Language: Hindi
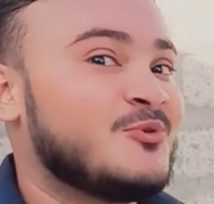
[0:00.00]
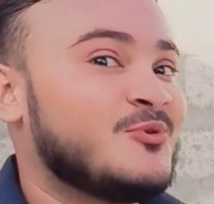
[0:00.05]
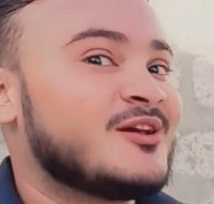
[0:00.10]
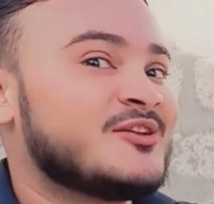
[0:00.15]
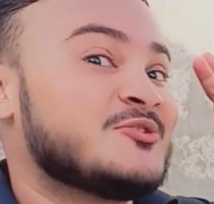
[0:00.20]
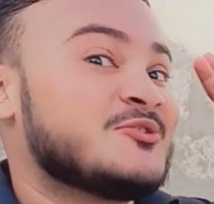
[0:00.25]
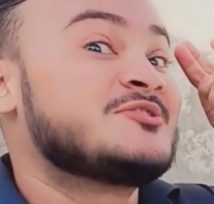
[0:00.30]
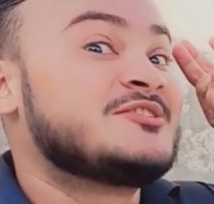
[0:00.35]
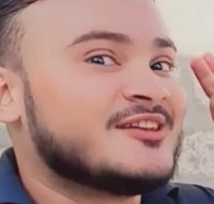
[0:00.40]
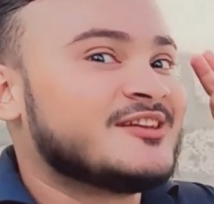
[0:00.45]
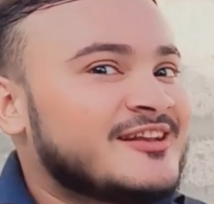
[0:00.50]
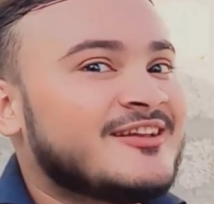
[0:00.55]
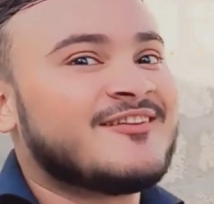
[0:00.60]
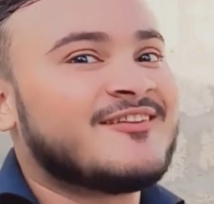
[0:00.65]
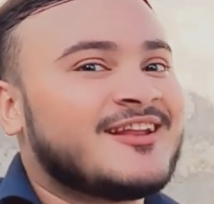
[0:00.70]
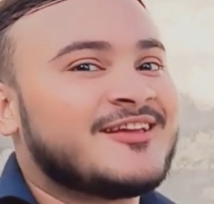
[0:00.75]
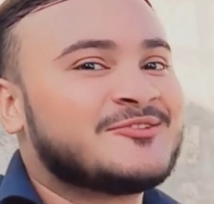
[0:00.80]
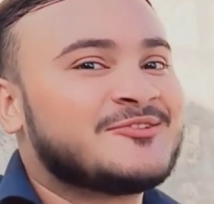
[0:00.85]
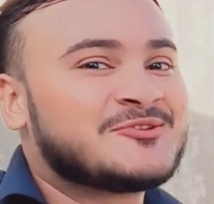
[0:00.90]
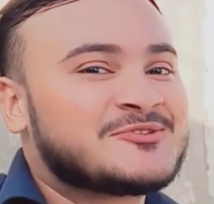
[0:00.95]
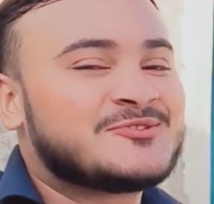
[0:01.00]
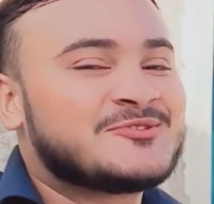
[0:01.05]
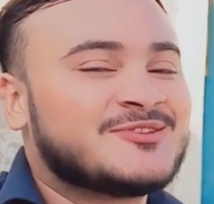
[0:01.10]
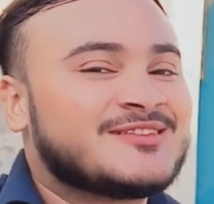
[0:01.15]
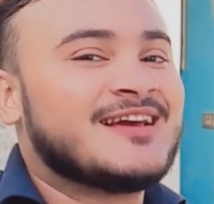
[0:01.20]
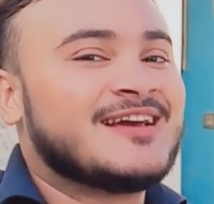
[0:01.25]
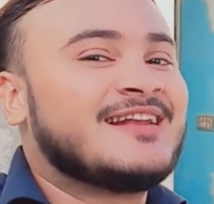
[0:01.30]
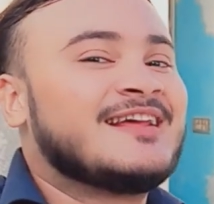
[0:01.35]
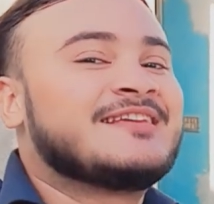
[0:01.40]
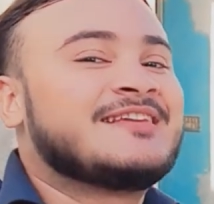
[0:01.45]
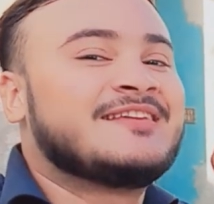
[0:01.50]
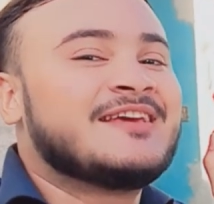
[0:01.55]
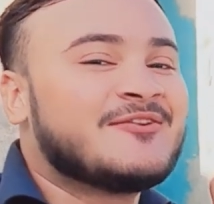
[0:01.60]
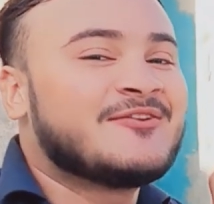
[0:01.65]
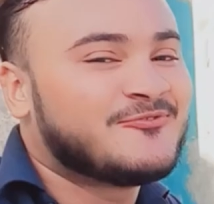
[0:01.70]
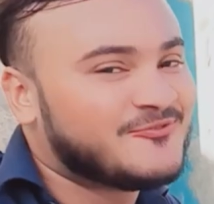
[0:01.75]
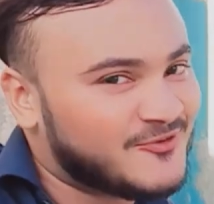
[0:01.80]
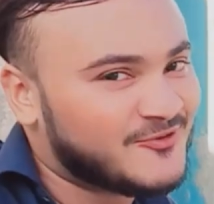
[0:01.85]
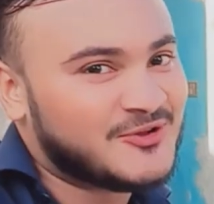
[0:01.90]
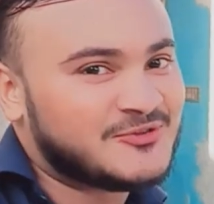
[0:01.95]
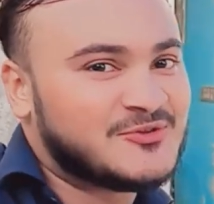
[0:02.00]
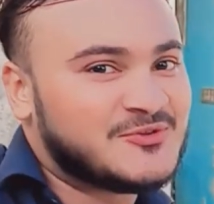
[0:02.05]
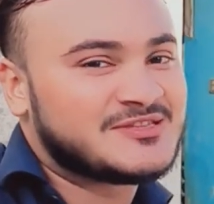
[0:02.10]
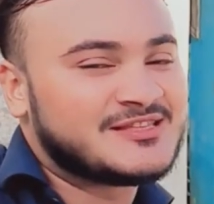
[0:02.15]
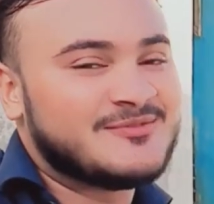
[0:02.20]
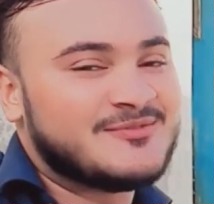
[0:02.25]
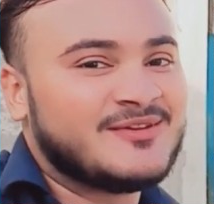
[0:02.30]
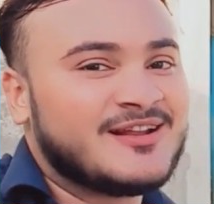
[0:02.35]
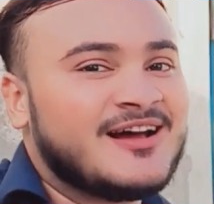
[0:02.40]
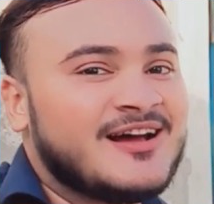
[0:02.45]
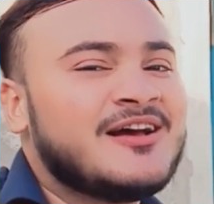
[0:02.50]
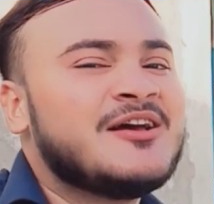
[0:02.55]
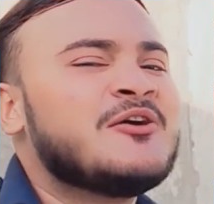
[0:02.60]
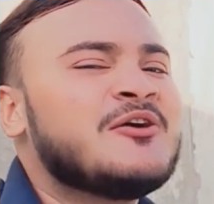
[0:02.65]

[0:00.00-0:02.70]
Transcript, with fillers: का जो जिगरी वाला दोस्त होता है ना ये वो दोस्त है मेरा